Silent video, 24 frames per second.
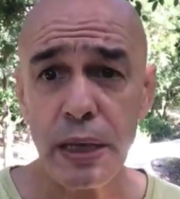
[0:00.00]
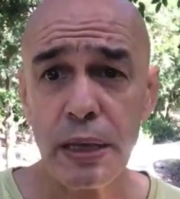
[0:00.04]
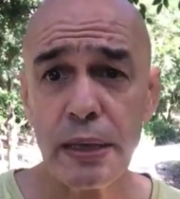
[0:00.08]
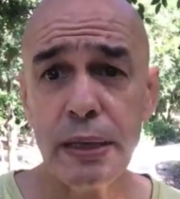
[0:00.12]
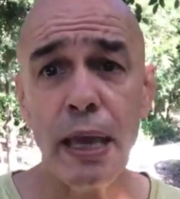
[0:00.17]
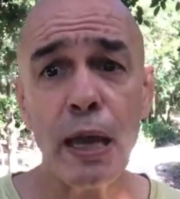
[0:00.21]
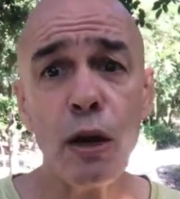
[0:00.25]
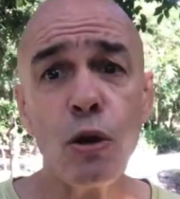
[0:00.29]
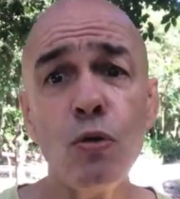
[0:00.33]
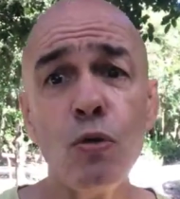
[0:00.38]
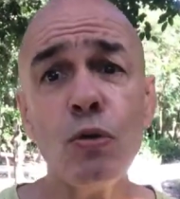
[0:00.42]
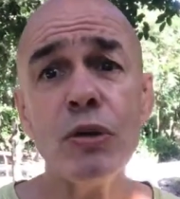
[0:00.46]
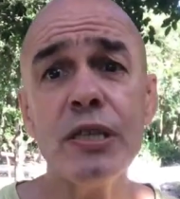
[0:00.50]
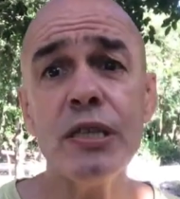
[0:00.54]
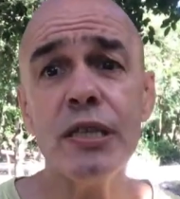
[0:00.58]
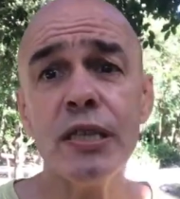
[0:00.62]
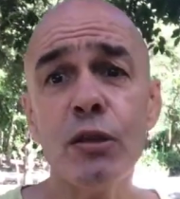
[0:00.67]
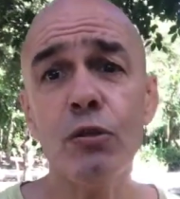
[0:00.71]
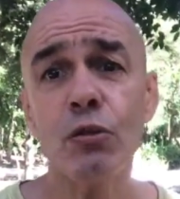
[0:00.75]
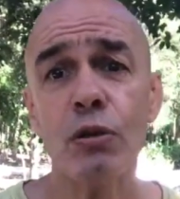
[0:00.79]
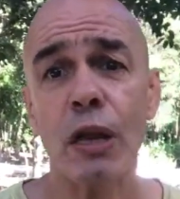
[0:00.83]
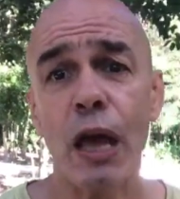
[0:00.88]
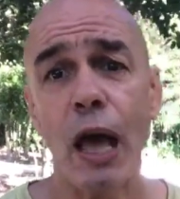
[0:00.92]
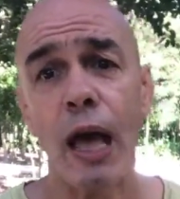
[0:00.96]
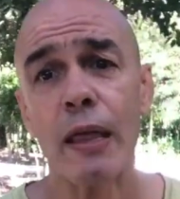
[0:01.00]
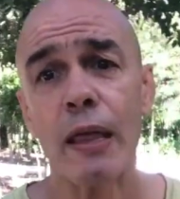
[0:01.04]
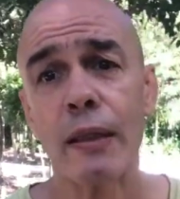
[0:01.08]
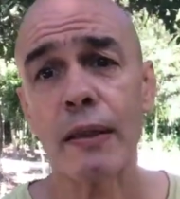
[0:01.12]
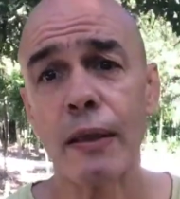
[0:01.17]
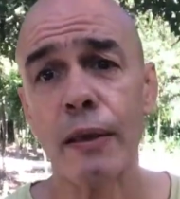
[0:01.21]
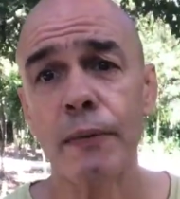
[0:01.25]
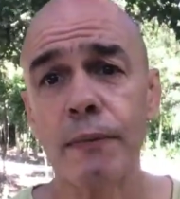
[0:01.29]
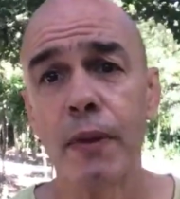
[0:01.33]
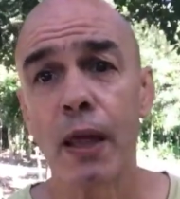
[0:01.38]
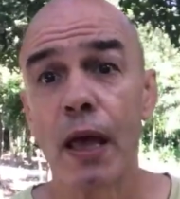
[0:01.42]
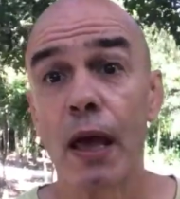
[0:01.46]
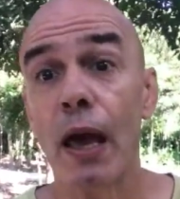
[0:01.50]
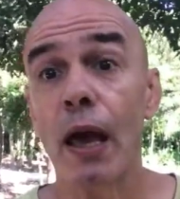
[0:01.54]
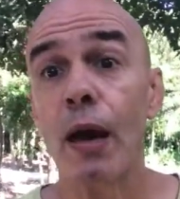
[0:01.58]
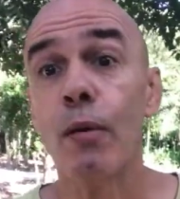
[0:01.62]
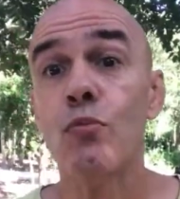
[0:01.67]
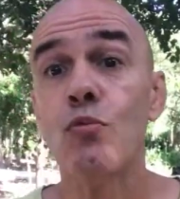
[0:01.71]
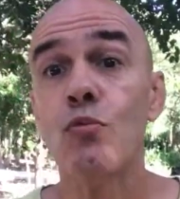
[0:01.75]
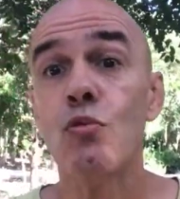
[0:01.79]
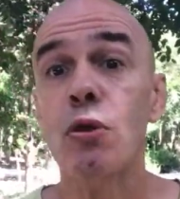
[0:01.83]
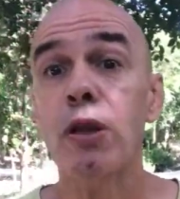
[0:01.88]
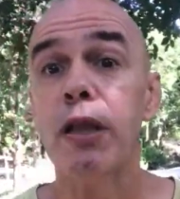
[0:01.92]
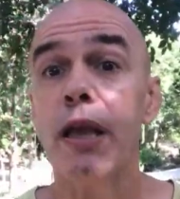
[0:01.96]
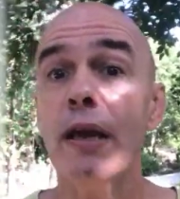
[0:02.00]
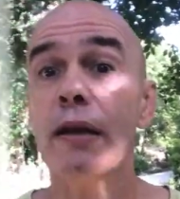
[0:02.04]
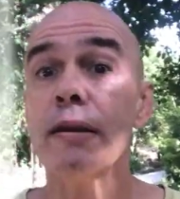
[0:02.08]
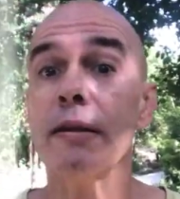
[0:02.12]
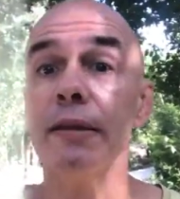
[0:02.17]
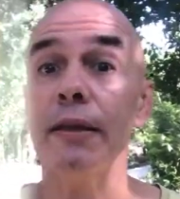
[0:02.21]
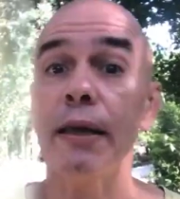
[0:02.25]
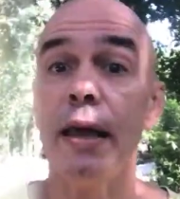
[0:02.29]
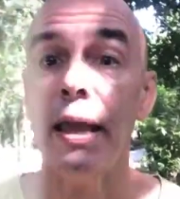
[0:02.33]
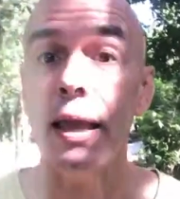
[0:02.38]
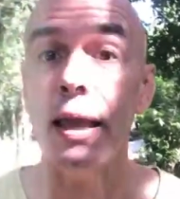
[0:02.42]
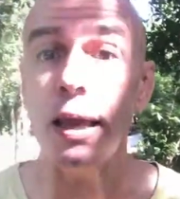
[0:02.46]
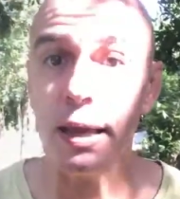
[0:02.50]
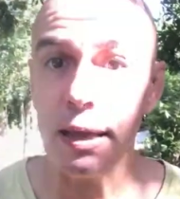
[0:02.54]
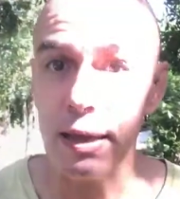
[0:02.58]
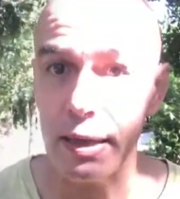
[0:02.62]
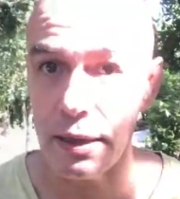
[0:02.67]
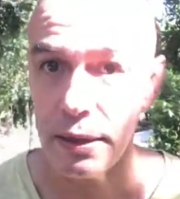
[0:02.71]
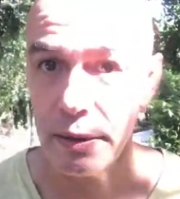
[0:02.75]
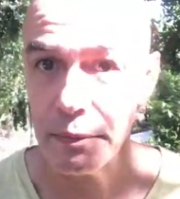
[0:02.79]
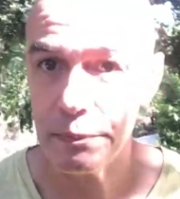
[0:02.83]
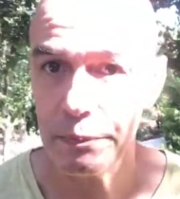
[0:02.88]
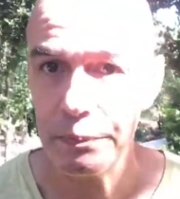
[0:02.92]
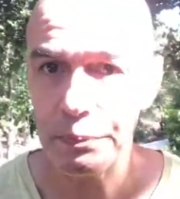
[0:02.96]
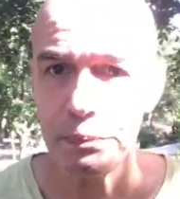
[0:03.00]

e é considerada a mulher de Enki.